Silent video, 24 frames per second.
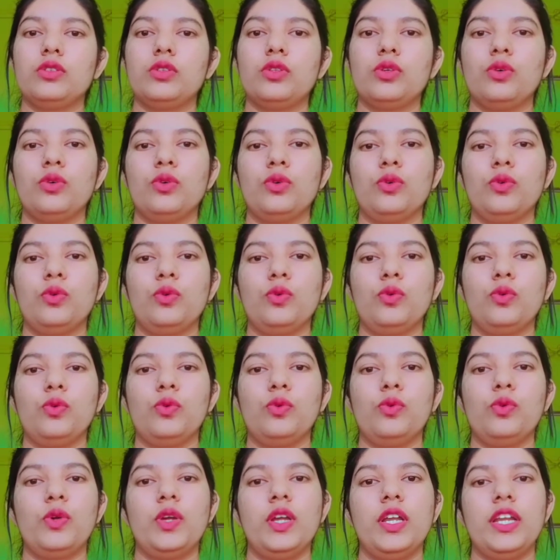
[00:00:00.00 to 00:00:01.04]
तो
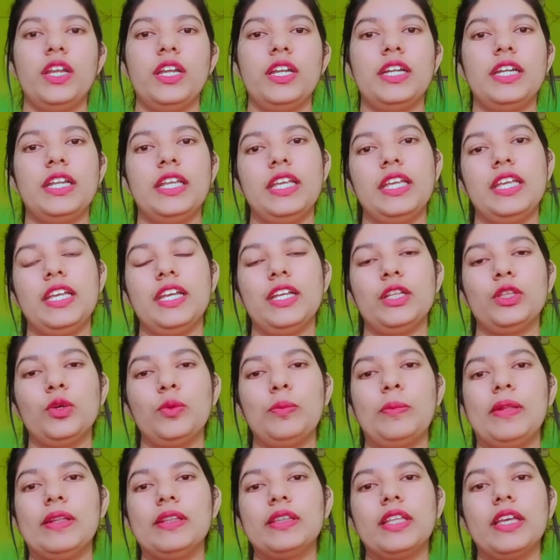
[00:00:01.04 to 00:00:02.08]
ठीक है तो
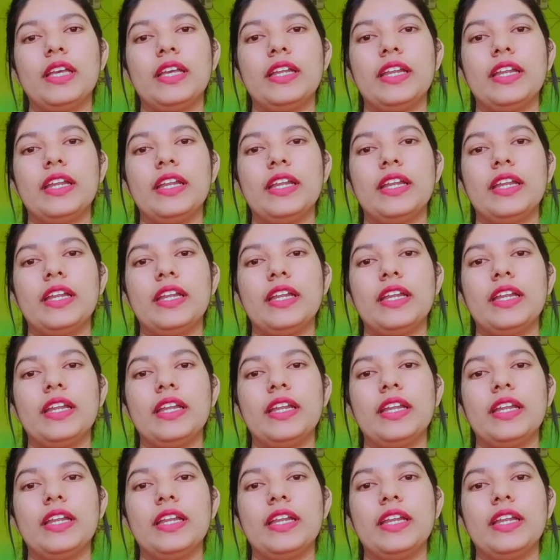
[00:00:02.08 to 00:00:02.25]
मिलते हैं